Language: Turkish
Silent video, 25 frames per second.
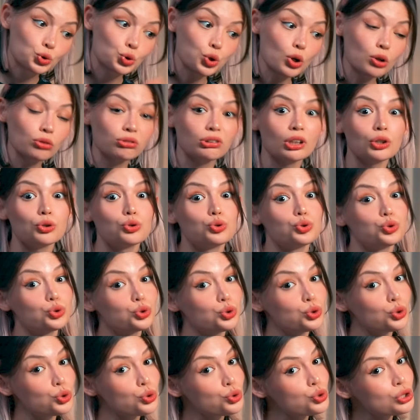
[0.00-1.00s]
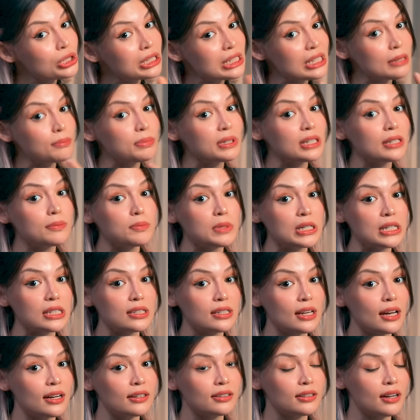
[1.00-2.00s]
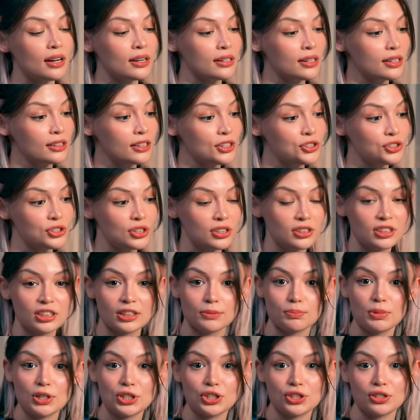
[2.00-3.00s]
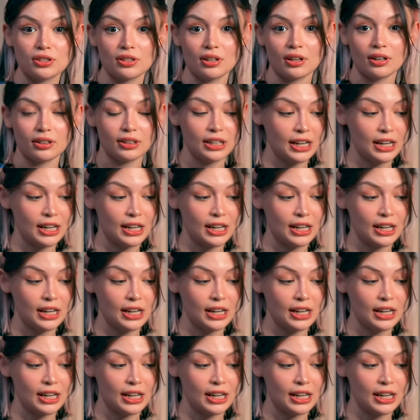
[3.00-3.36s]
Çok da cüzi bir miktar arkadaşlar 45 lira.